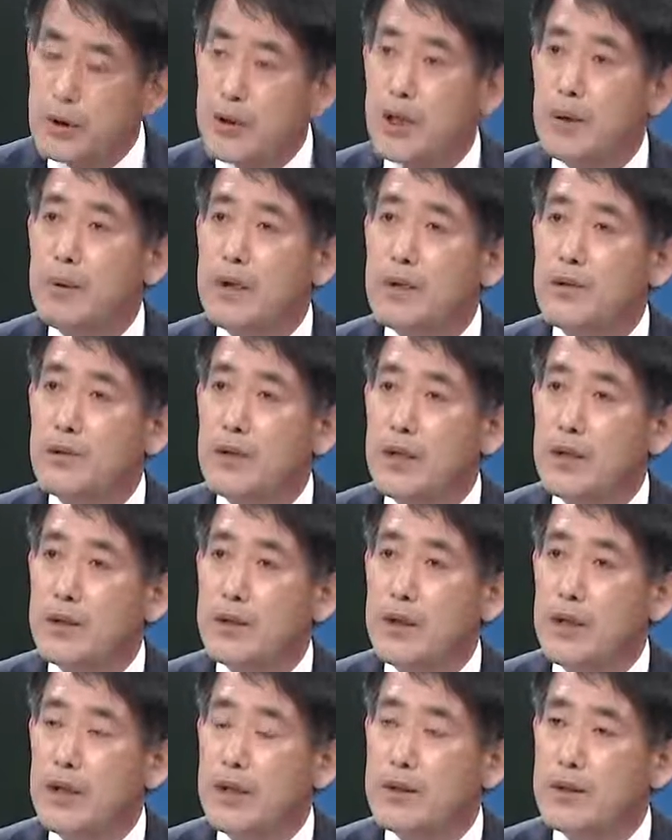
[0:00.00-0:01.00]
개발도
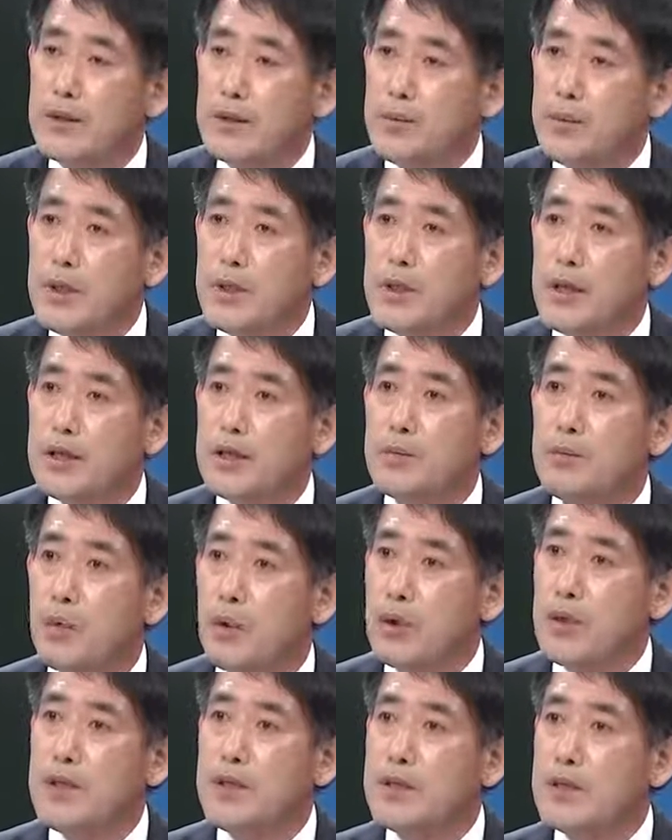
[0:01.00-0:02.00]
되는데 그러면 다시
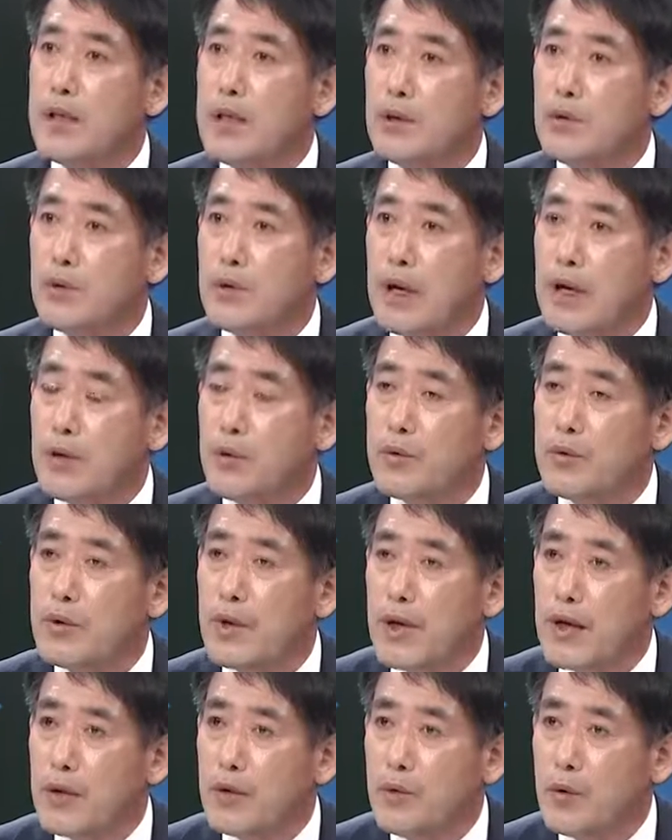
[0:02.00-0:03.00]
몰린사하고
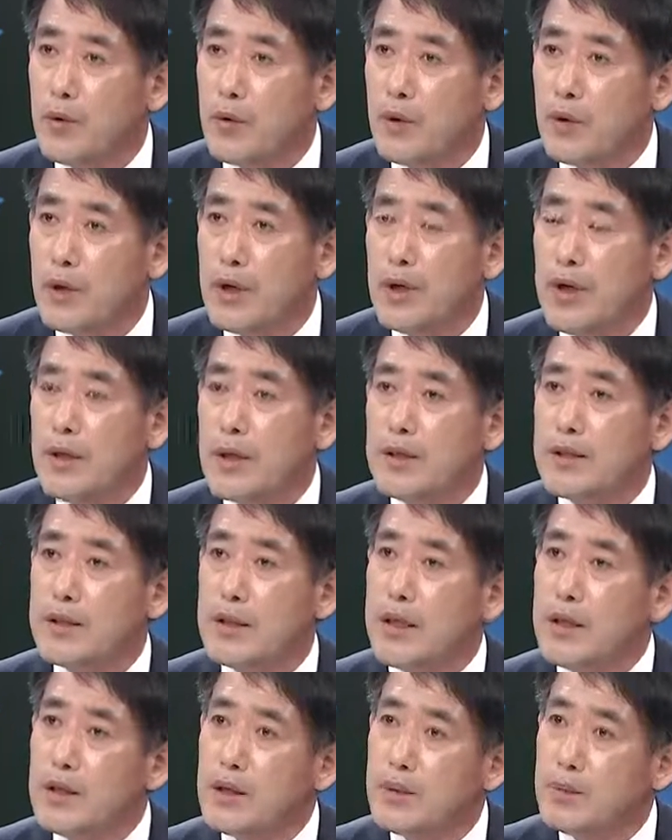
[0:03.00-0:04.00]
강원도하고
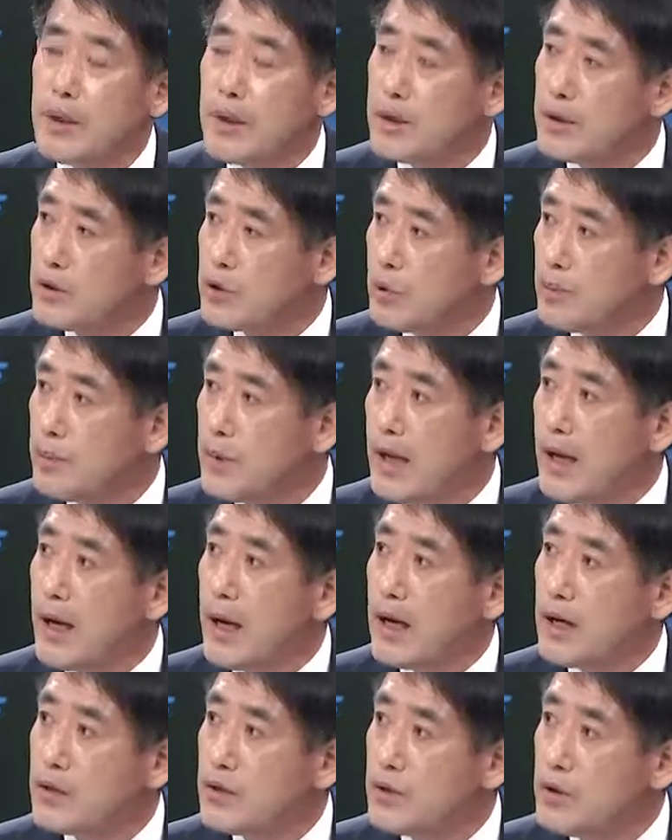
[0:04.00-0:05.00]
재협약을 좀
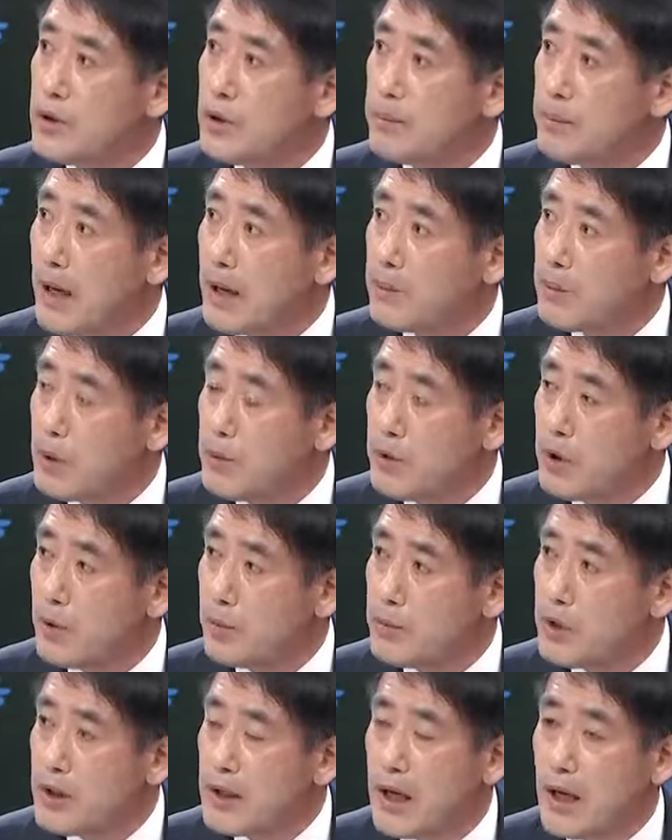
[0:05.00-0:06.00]
할 수 있는 네, 방법은 네.
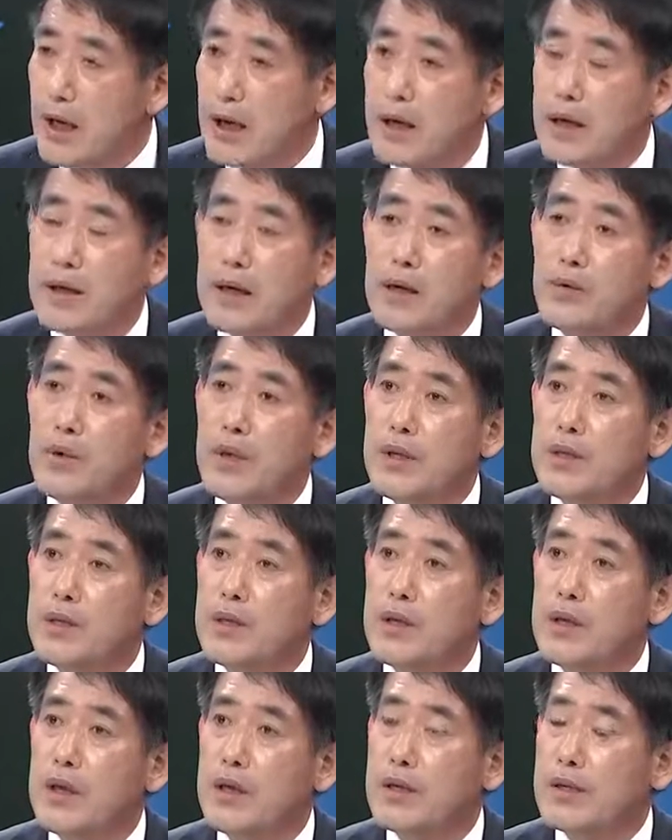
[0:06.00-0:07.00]
없는가라고
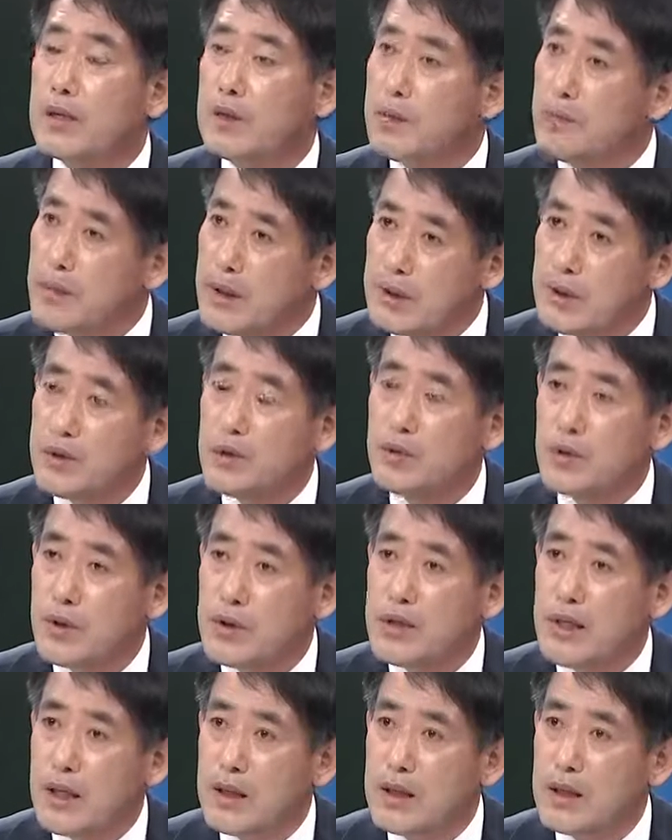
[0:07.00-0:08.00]
했더니까 그것마저도
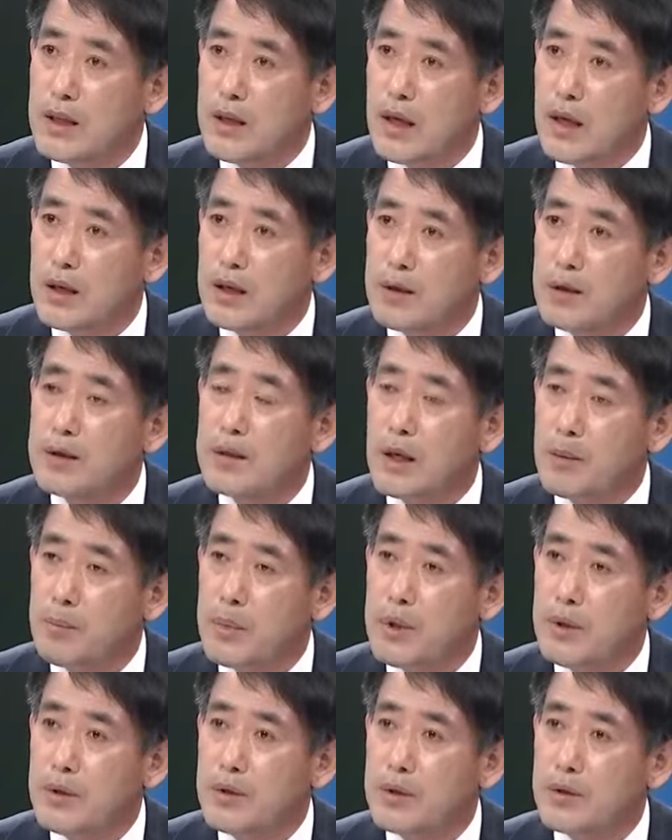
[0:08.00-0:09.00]
되지 않는다 이런
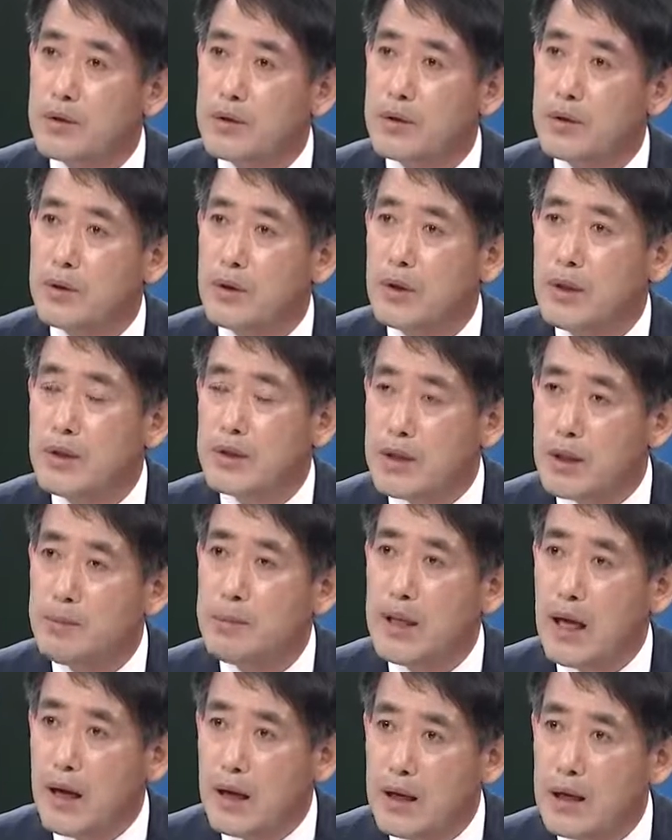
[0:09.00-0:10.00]
답변을 들었어요. 지금 네.
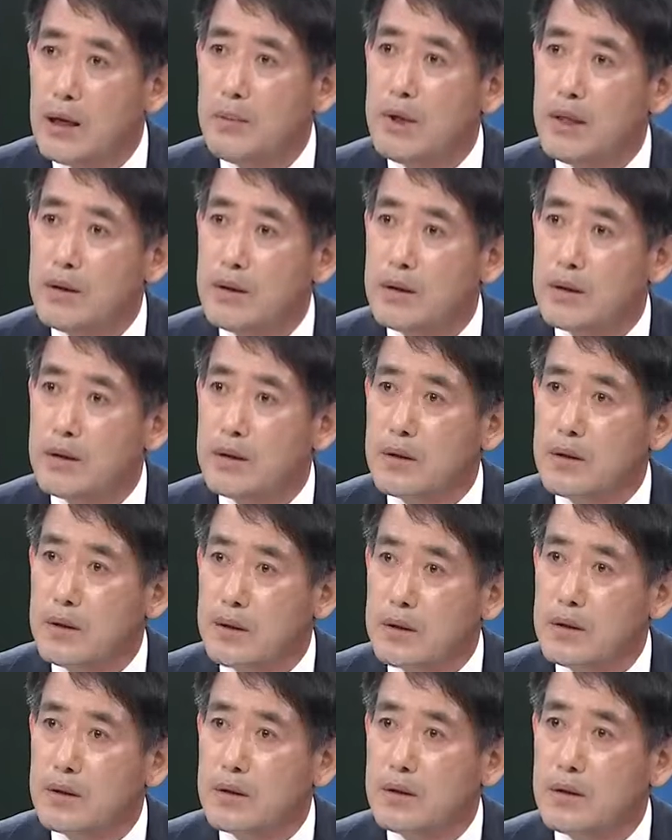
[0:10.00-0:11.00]
난감한
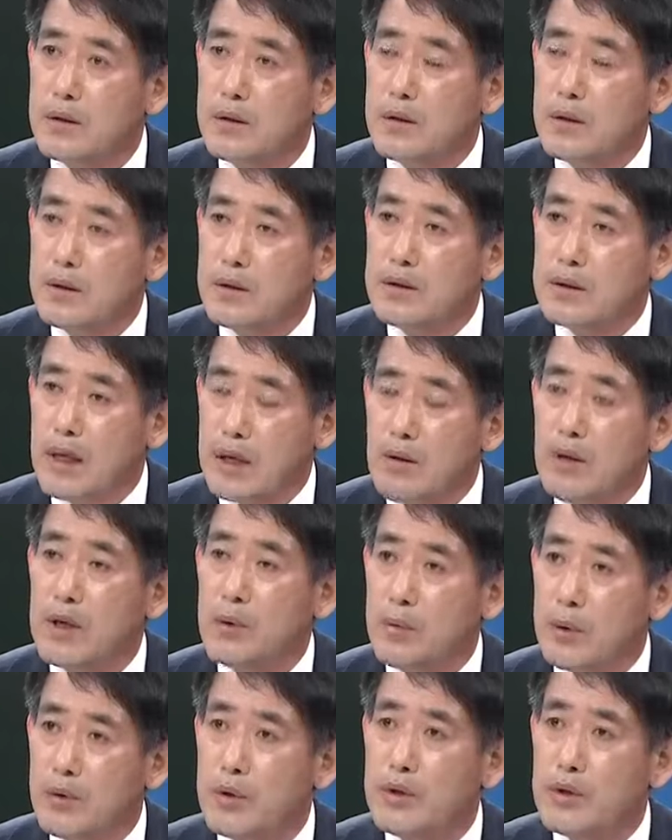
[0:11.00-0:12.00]
그 음. 상황이
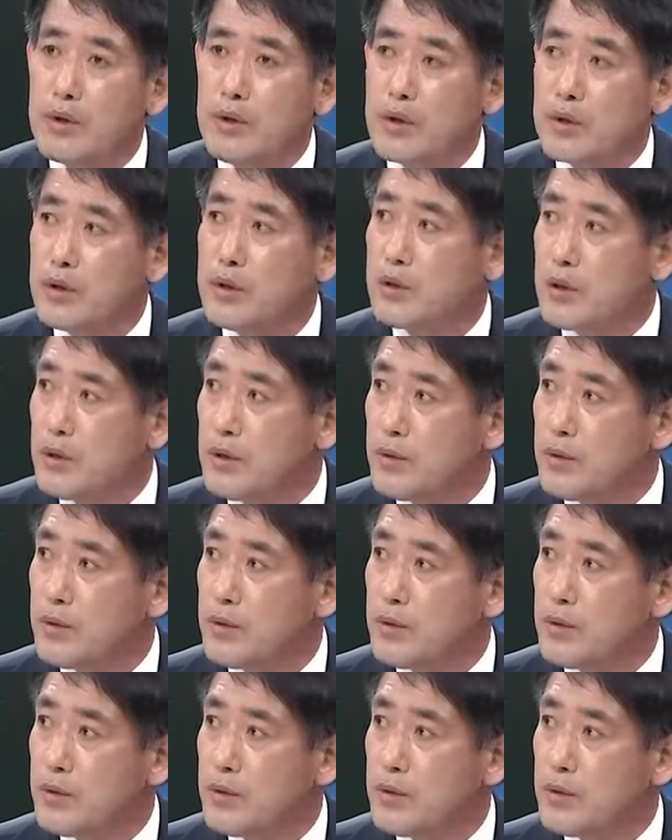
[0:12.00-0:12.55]
벌어진 것이죠. 그러면 지난번에